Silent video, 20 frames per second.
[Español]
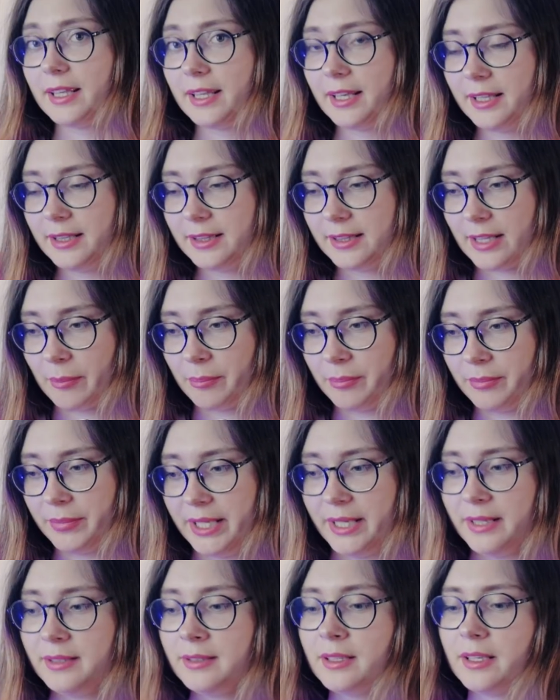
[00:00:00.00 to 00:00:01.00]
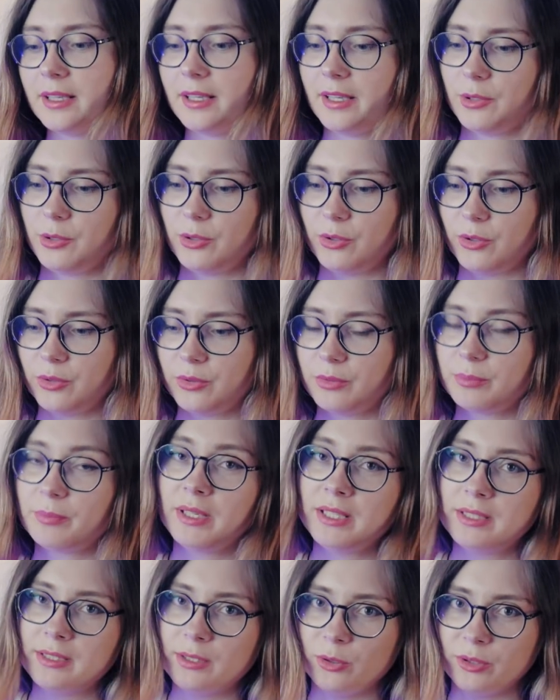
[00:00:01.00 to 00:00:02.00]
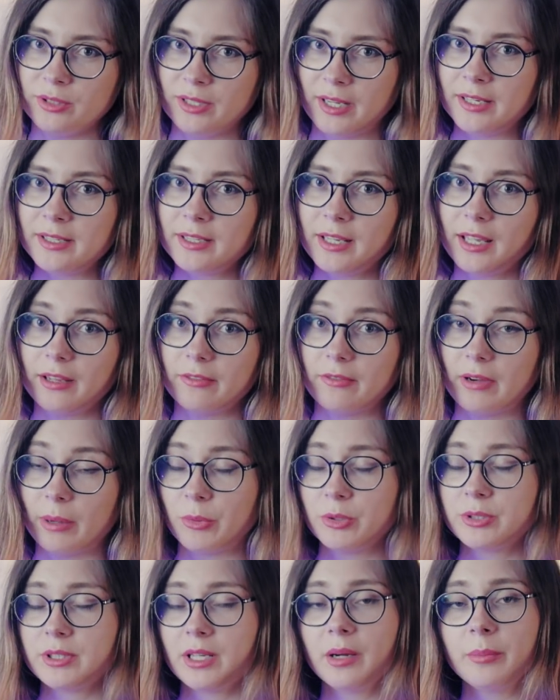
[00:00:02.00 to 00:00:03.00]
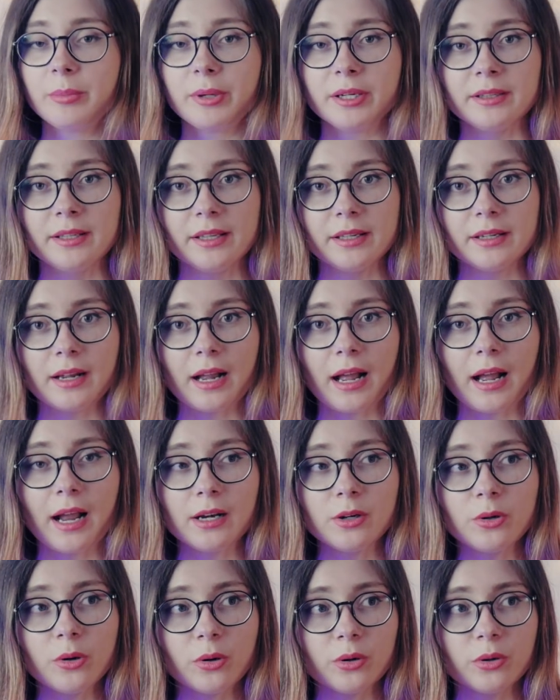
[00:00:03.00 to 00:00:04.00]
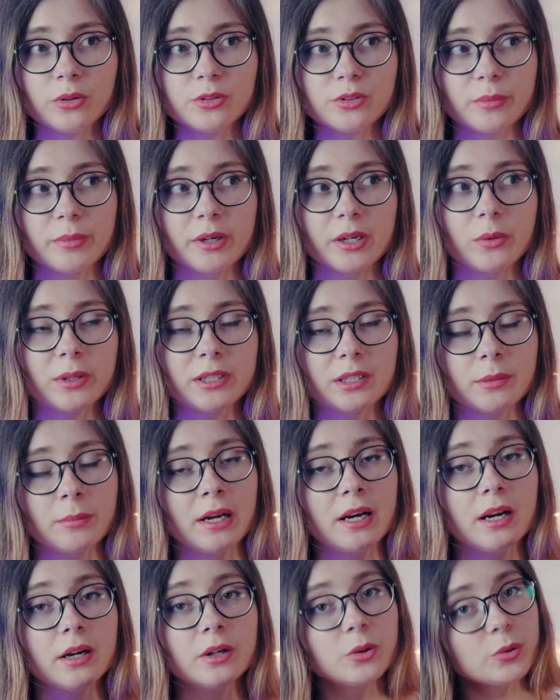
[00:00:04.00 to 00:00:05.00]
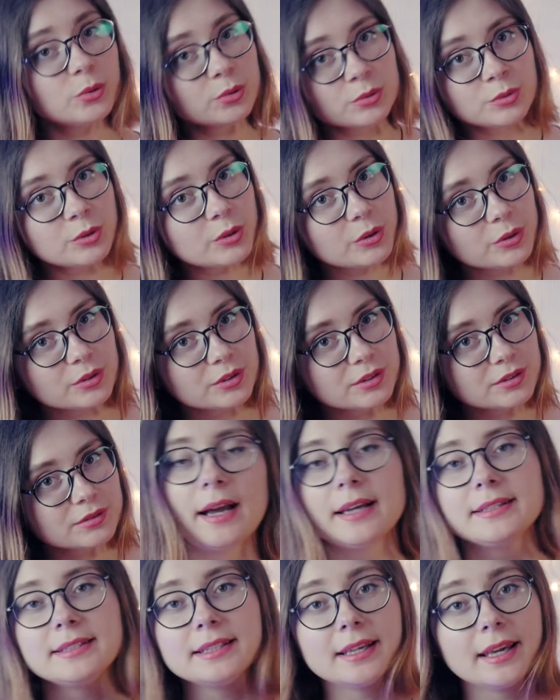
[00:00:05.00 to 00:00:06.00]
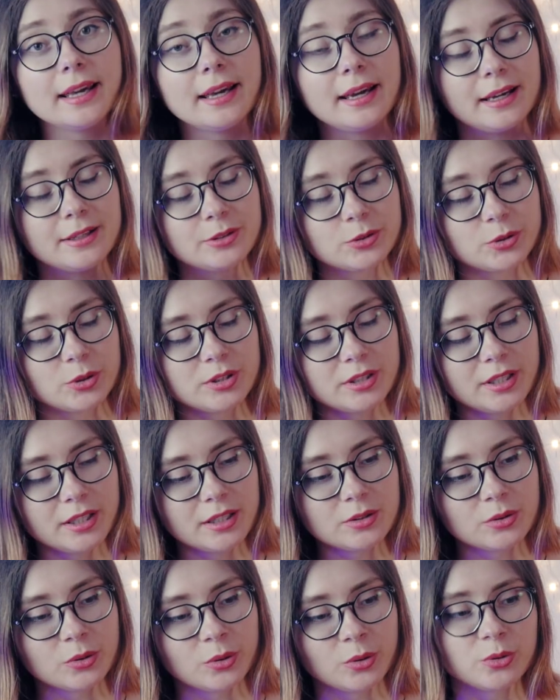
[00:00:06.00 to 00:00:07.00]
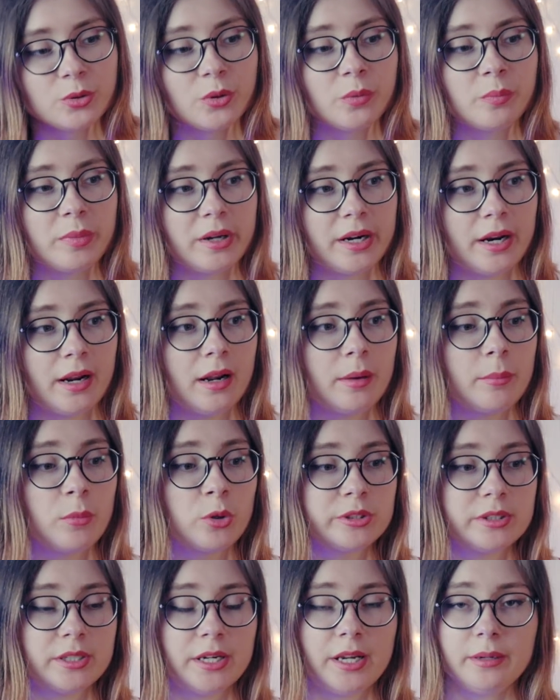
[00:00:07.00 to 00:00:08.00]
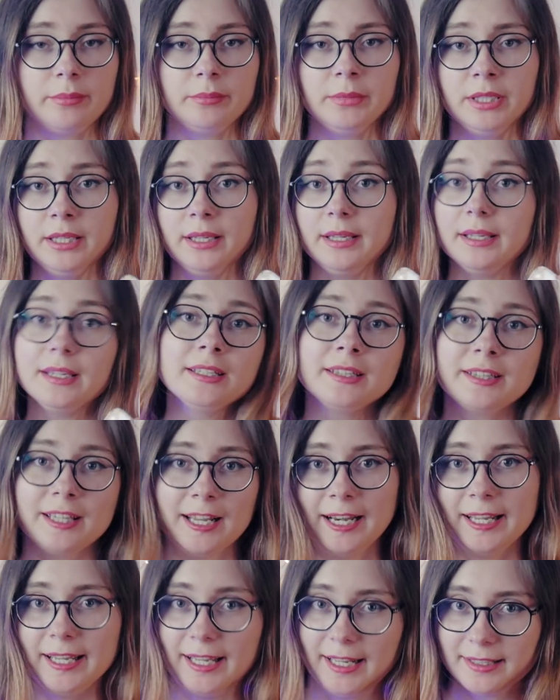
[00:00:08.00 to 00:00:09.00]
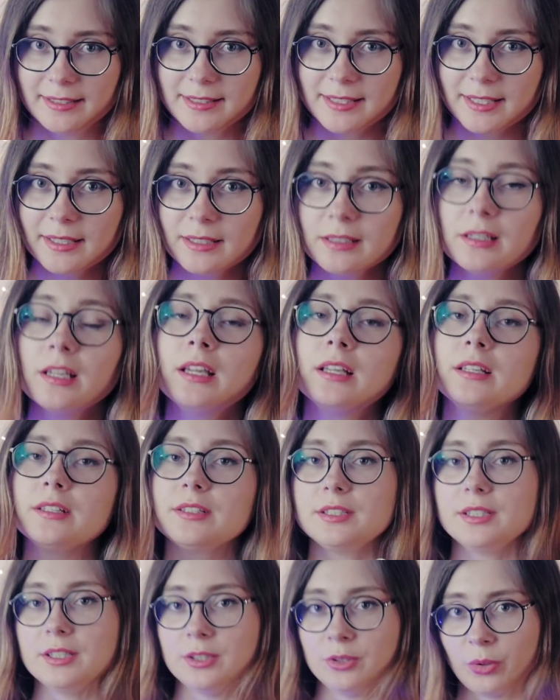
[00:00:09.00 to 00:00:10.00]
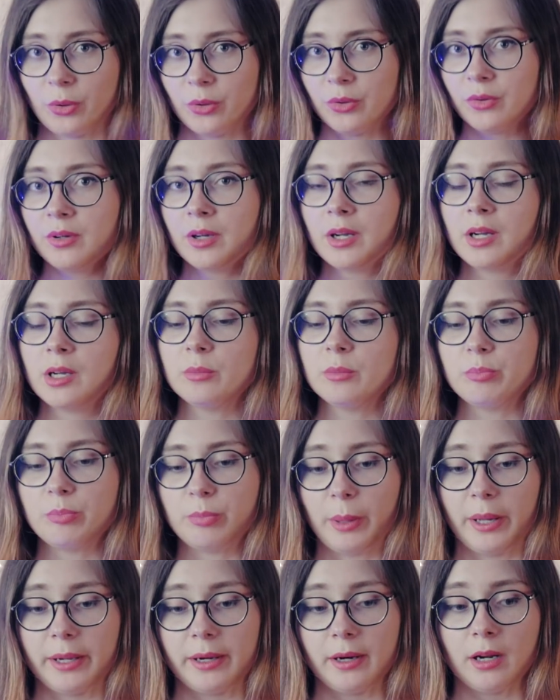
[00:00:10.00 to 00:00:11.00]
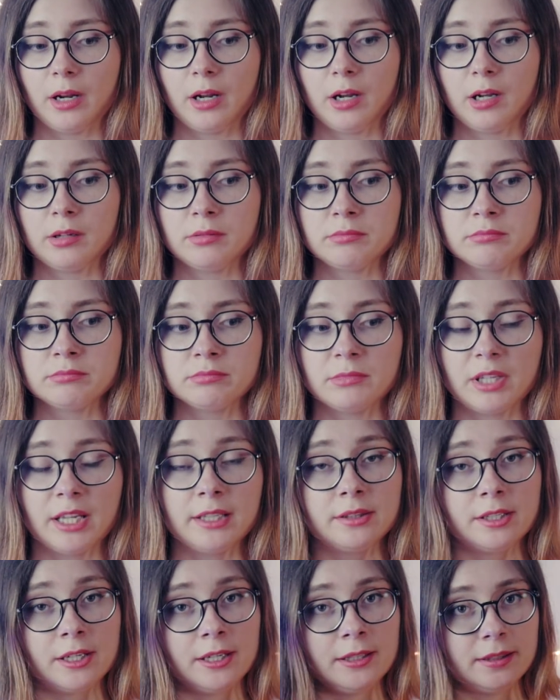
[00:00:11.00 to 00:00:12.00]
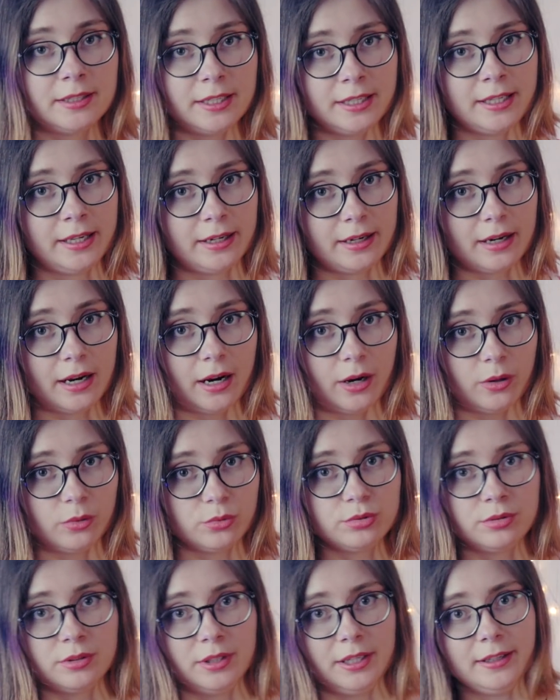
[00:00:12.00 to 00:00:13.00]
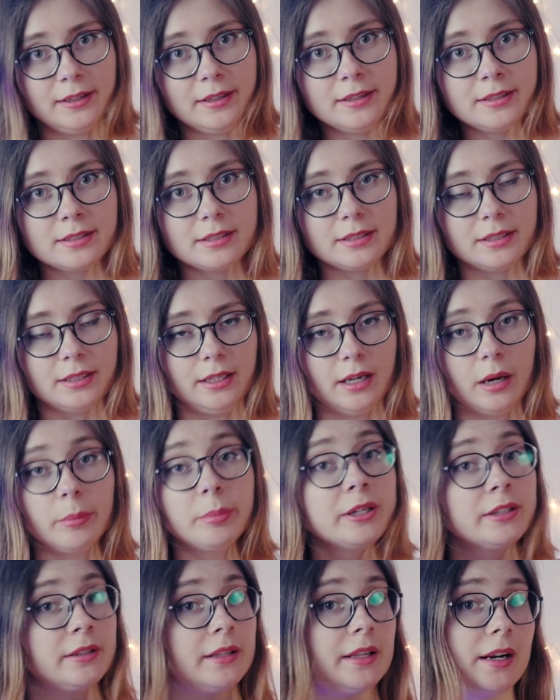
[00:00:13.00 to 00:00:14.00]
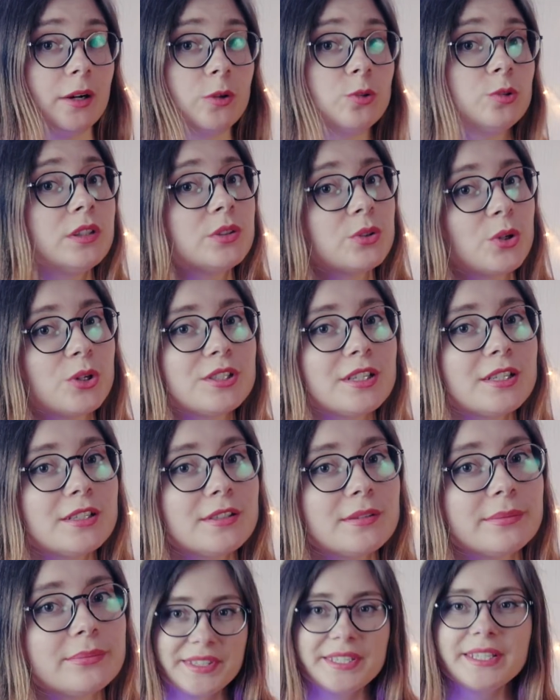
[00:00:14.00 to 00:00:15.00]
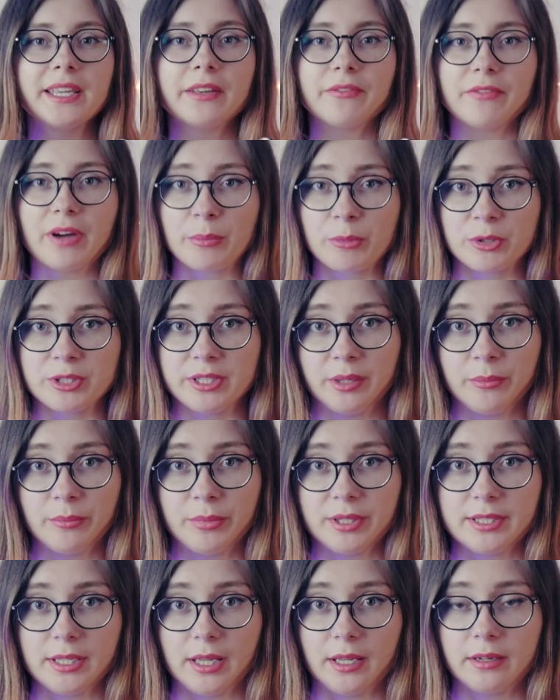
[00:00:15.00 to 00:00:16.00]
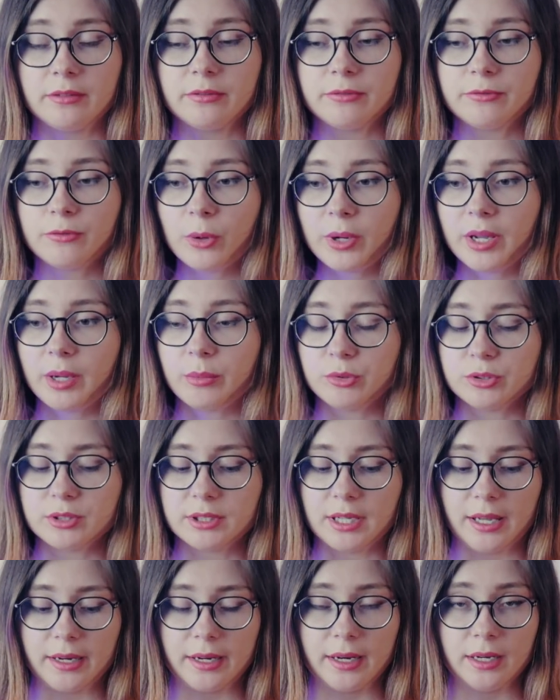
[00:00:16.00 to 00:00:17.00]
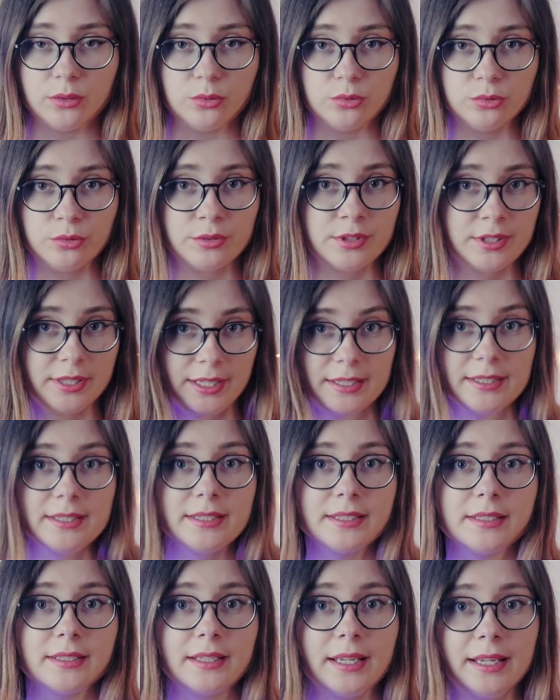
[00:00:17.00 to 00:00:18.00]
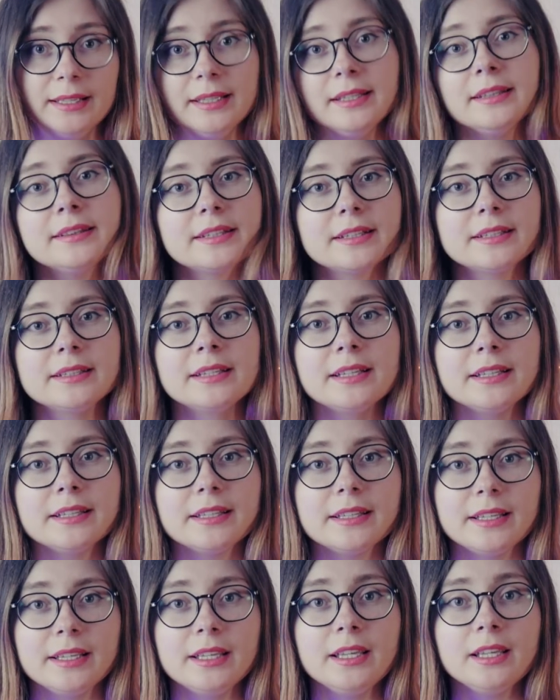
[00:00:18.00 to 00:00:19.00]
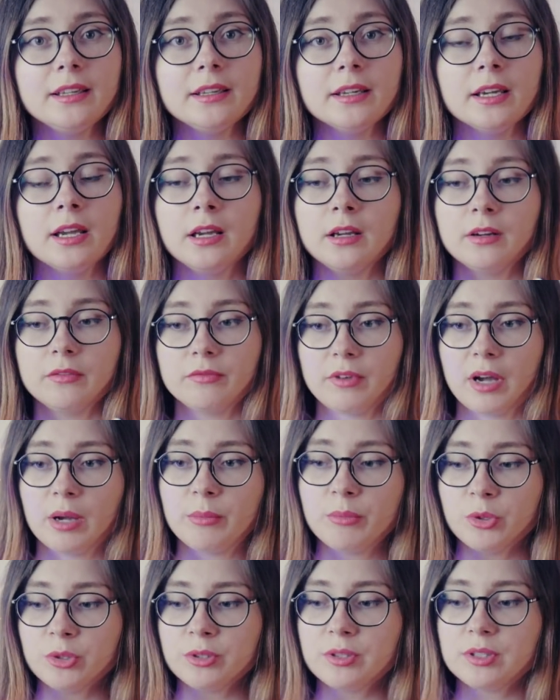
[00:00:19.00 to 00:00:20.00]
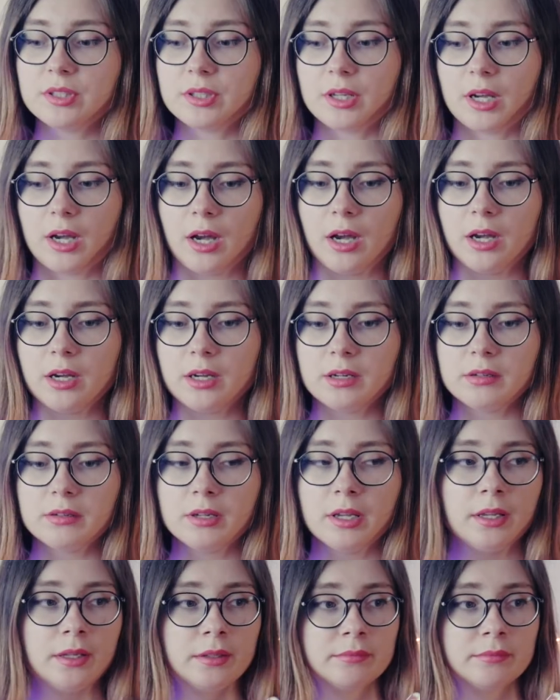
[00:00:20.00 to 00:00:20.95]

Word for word: Y también quiero mencionar que vamos a aprender algo sobre Guatemala juntos. Así que estos tests no son para mostrar mi inteligencia, sino para mm, entretener a ustedes y aprender algunas cosas. Así que vamos a empezar. Voy a buscar algunos tests en internet y vamos a